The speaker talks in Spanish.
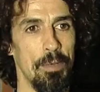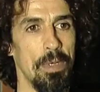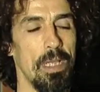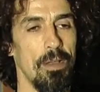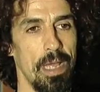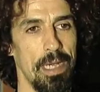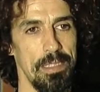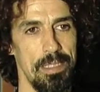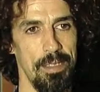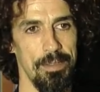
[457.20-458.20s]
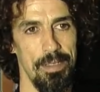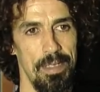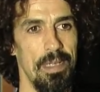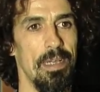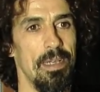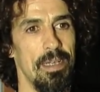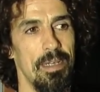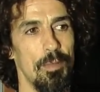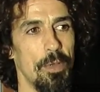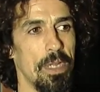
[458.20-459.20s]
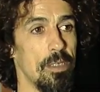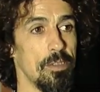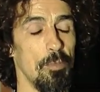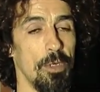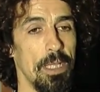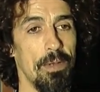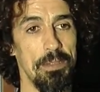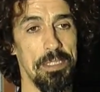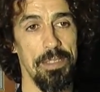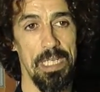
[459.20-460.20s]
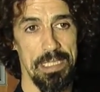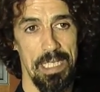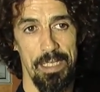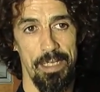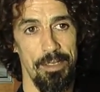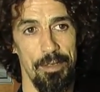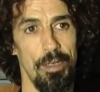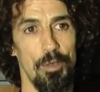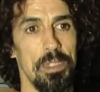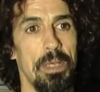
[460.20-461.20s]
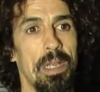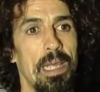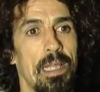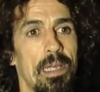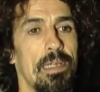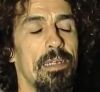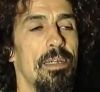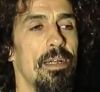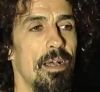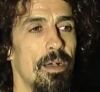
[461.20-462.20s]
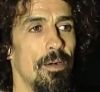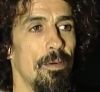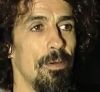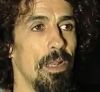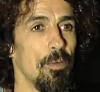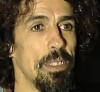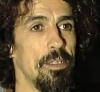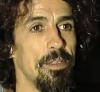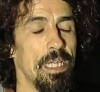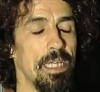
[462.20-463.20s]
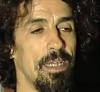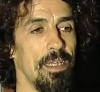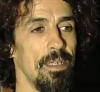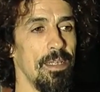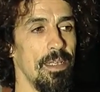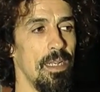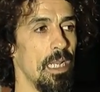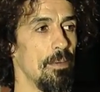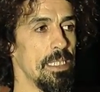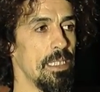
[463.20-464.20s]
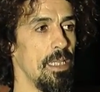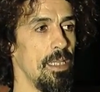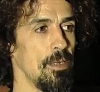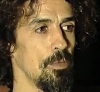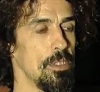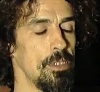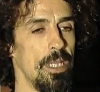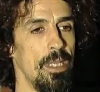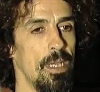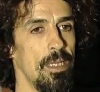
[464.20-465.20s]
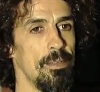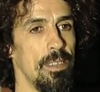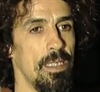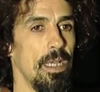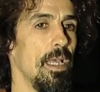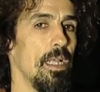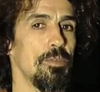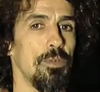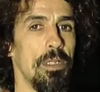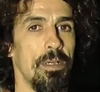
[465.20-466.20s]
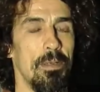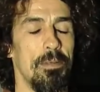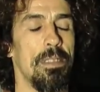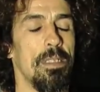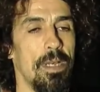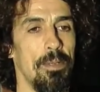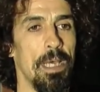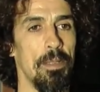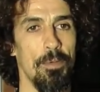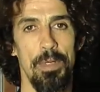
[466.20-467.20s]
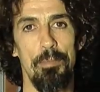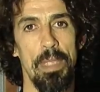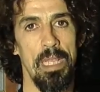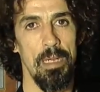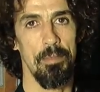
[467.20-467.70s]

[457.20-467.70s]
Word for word: igual que los carniceros, porque no soportaban la visión de la sangre, a ellos no les gustaba nada. O la cuestión de que en la batalla, cuando te herían y caías al suelo derribado por una piedra